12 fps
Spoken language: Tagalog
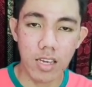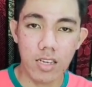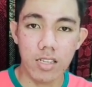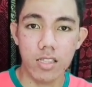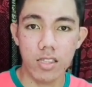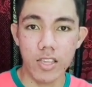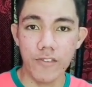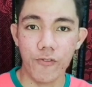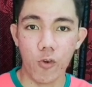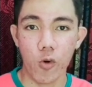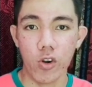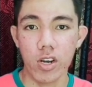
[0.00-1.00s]
the p
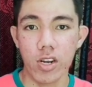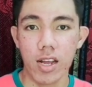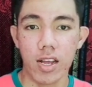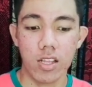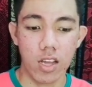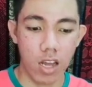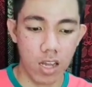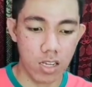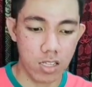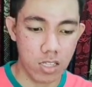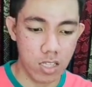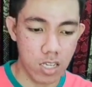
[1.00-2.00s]
3 D4,
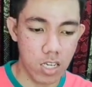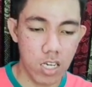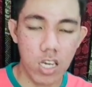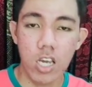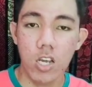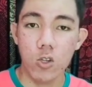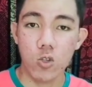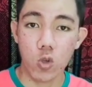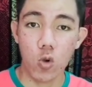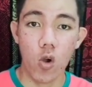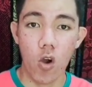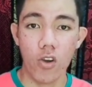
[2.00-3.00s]
and
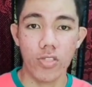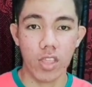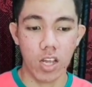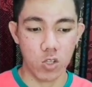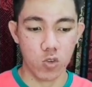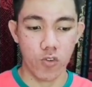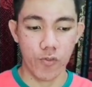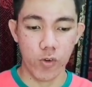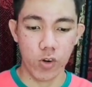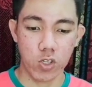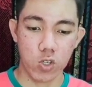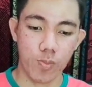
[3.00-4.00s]
the so
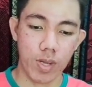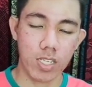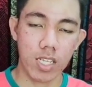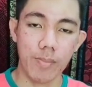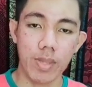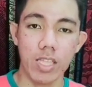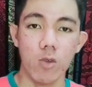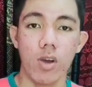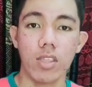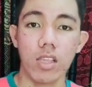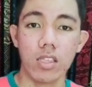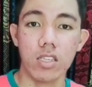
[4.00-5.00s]
on and so forth. So
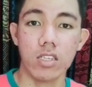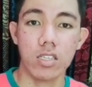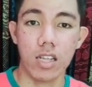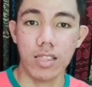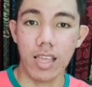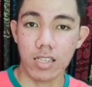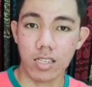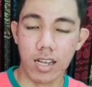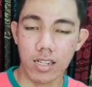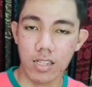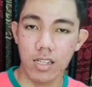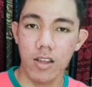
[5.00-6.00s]
pag sinabing D1, that
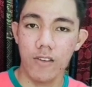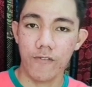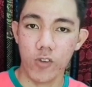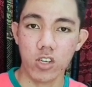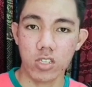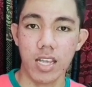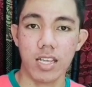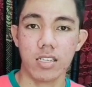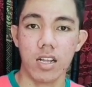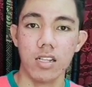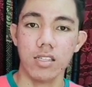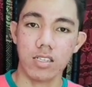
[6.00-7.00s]
is the decile,
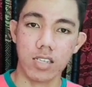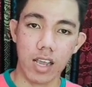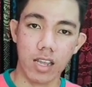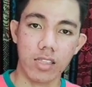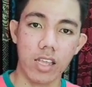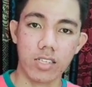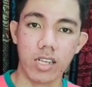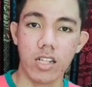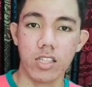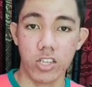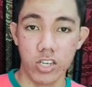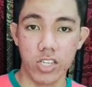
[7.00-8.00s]
first decile, the
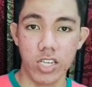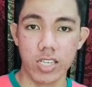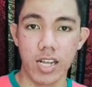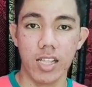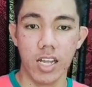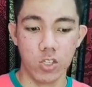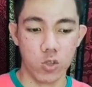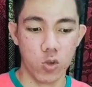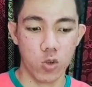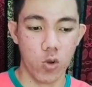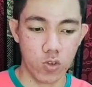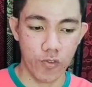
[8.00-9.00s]
second decile, third
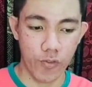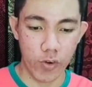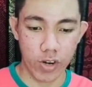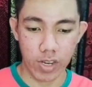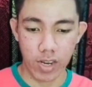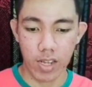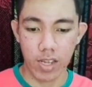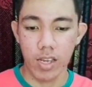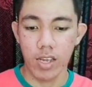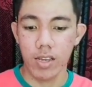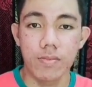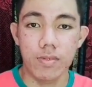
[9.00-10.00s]
decile, and so on and so
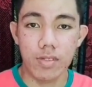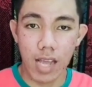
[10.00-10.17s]
forth.